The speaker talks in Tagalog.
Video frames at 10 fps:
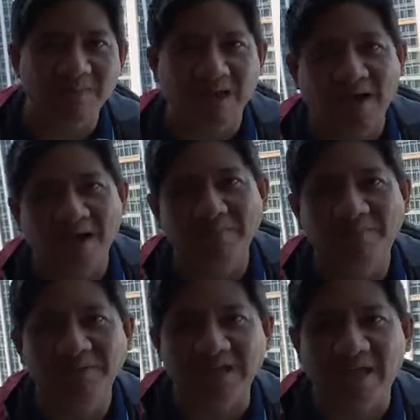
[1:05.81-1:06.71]

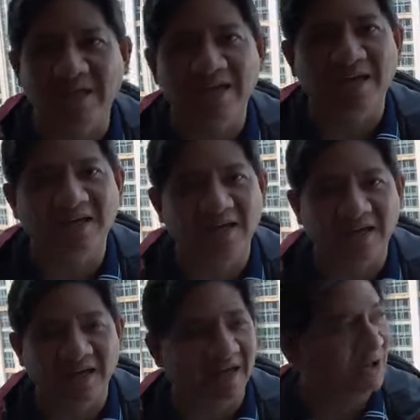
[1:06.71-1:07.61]
makasakay ng,
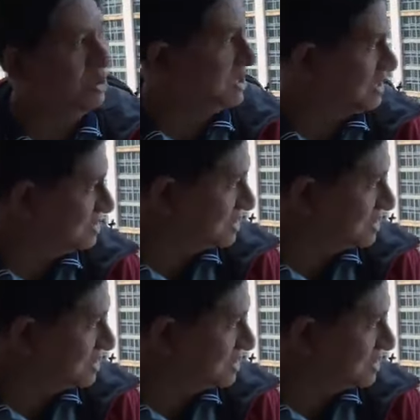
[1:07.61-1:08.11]
uh, ano, ng,